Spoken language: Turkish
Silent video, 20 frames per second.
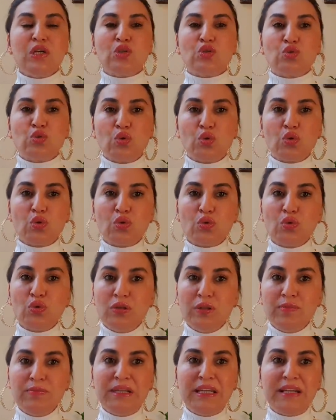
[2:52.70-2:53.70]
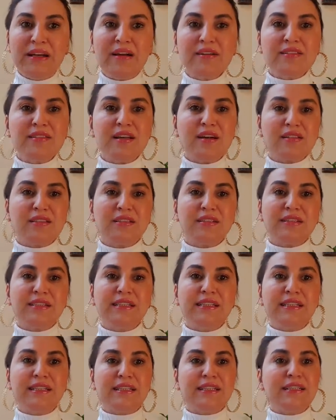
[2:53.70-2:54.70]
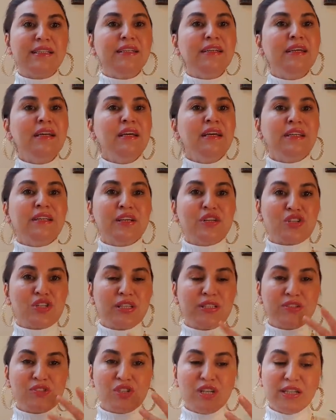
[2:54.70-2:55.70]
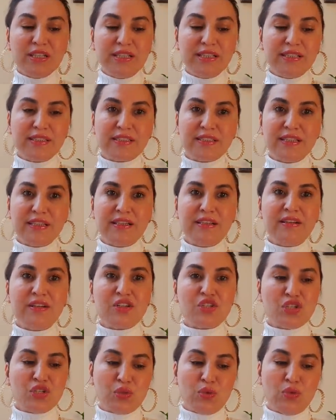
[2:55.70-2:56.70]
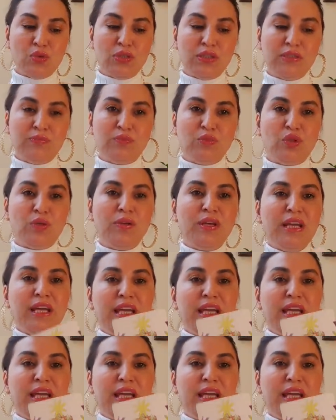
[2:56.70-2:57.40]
so miras hakları ile ilgili yaşanacak krizlere açık olalım diyor.